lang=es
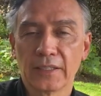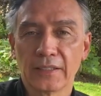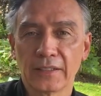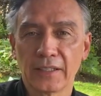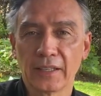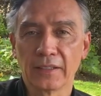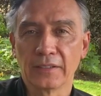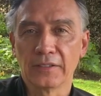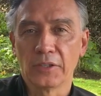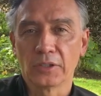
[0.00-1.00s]
Es decir,
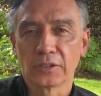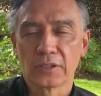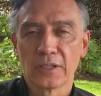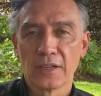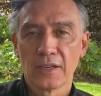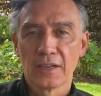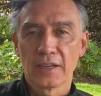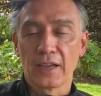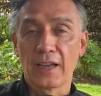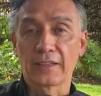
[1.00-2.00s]
Dios
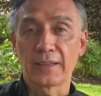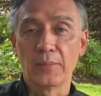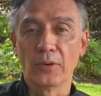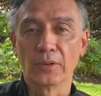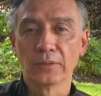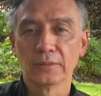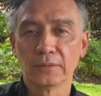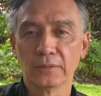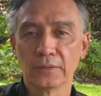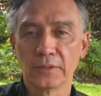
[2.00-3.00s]
es amor,
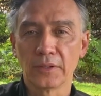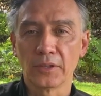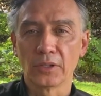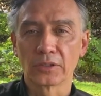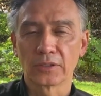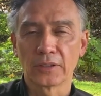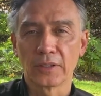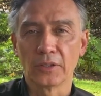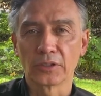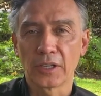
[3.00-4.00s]
Dios
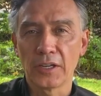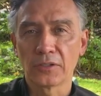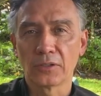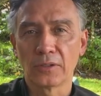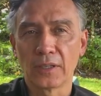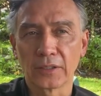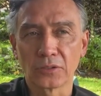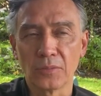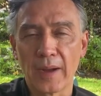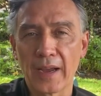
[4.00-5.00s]
nos hizo a
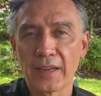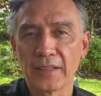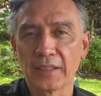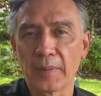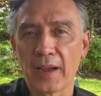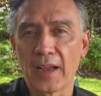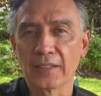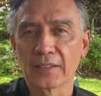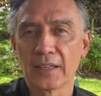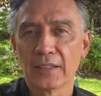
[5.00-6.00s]
su imagen y
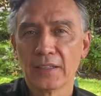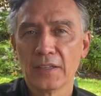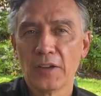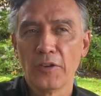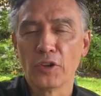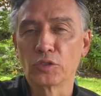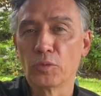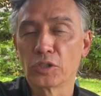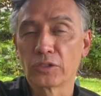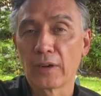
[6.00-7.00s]
semejanza, nos
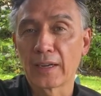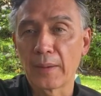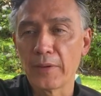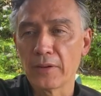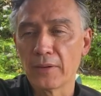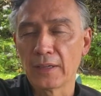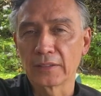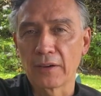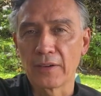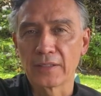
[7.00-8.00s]
mostró el camino
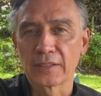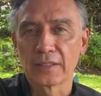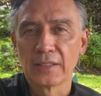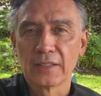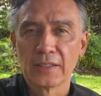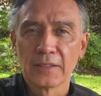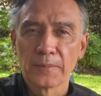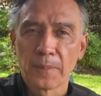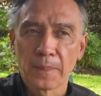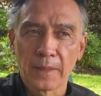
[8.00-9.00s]
a través de
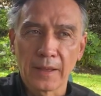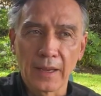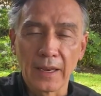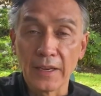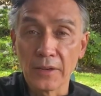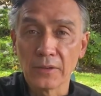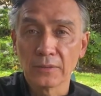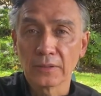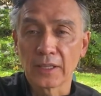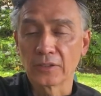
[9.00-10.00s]
del
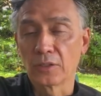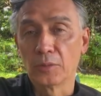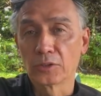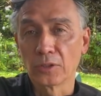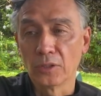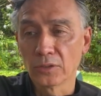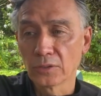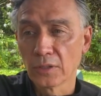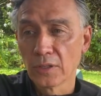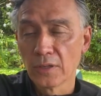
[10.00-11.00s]
Hijo, que somos
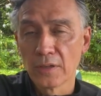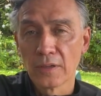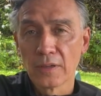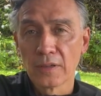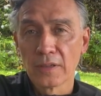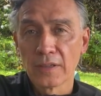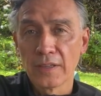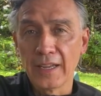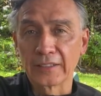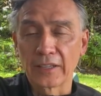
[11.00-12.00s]
todos,
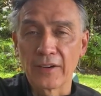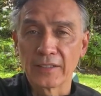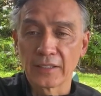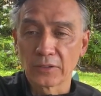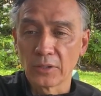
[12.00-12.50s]
y a través de